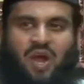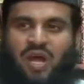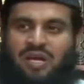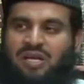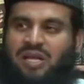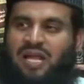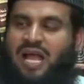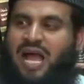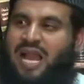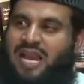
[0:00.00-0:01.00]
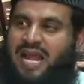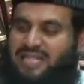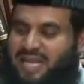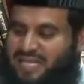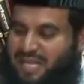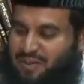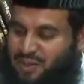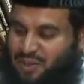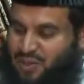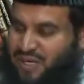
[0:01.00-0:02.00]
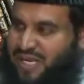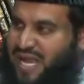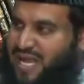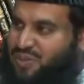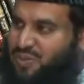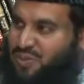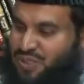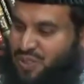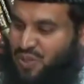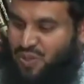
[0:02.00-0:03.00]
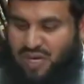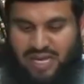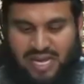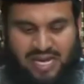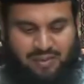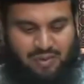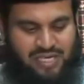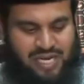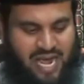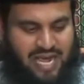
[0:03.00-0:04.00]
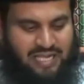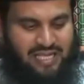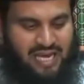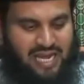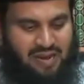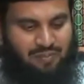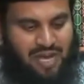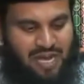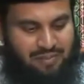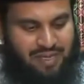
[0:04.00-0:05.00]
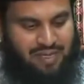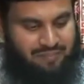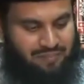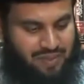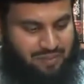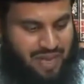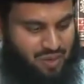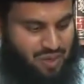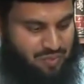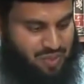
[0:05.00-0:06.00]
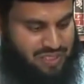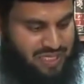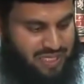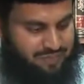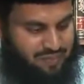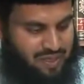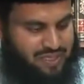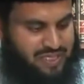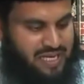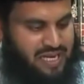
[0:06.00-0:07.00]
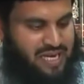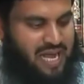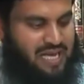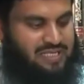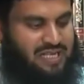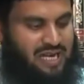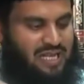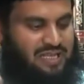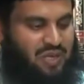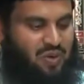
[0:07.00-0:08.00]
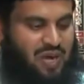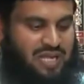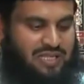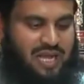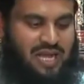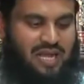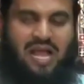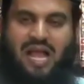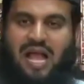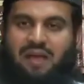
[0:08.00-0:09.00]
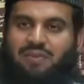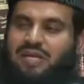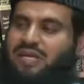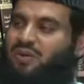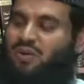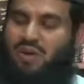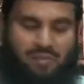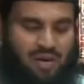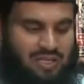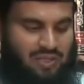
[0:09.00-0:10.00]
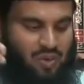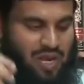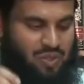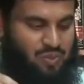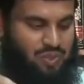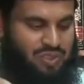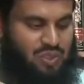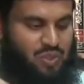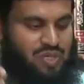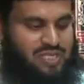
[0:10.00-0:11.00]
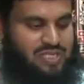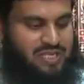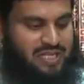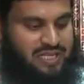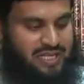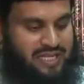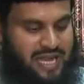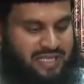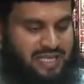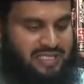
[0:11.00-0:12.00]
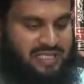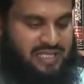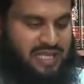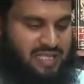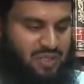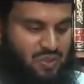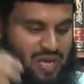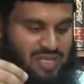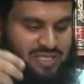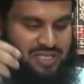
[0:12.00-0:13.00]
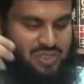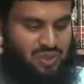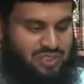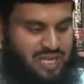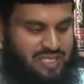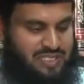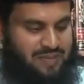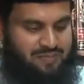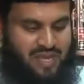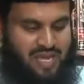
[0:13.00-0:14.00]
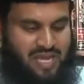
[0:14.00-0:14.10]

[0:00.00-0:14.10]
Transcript: এখন আল্লাহ তারা তারপরে তখন এই আয়াত অবতীর্ণ করলেন এবং সেই আয়াতে আল্লাহ রাবুল আলমিন ভালো করে বলছেন যে ইন্না আনজালনা তাওরাতা আমি ও আমরা তরাত অবতীর্ণ করেছি তাতে হেদায়েত আছে তাতে নূর আছে জ্যোতি আছে